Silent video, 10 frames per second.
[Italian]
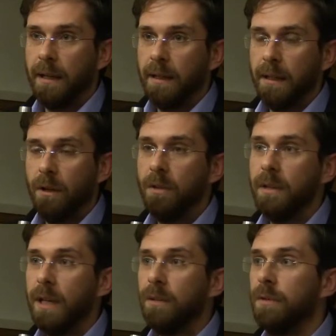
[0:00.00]
anni.
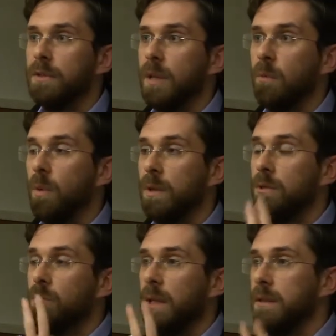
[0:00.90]
Ogni anno facciamo
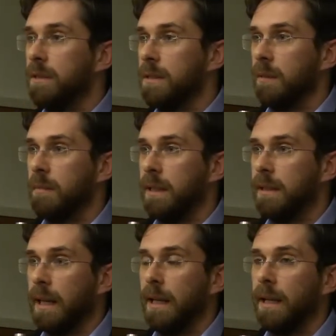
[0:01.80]
quasi due leggi di
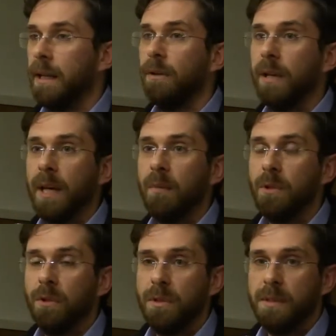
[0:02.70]
stabilità, le regole
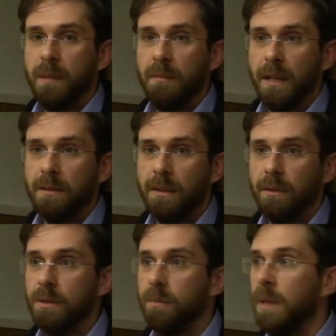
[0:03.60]
cambiano ogni sei mesi,
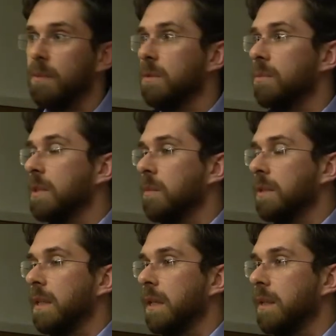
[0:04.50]
non sappiamo se possiamo
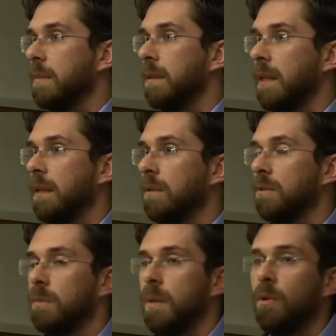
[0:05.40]
tenere i dipendenti,
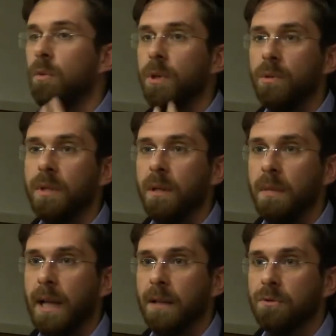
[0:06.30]
non sappiamo come chiudere il
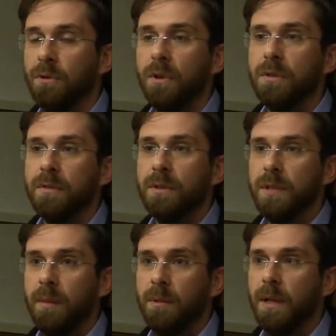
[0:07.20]
bilancio. Noi cosa
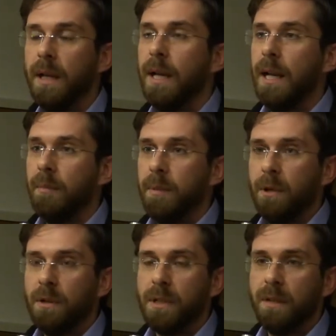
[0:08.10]
facciamo? La
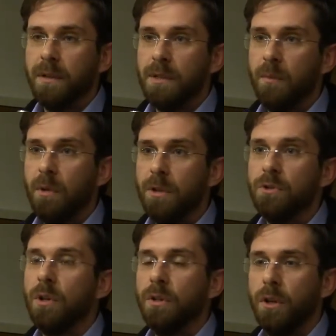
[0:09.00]
prima cosa che facciamo è
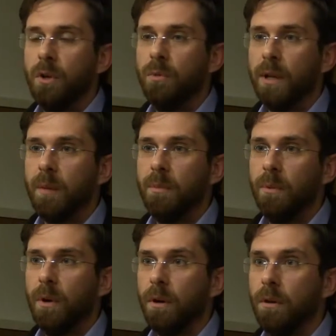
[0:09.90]
sciogliere il comune
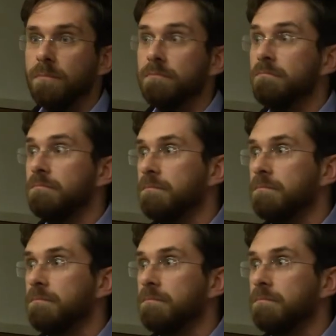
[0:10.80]
capoluogo.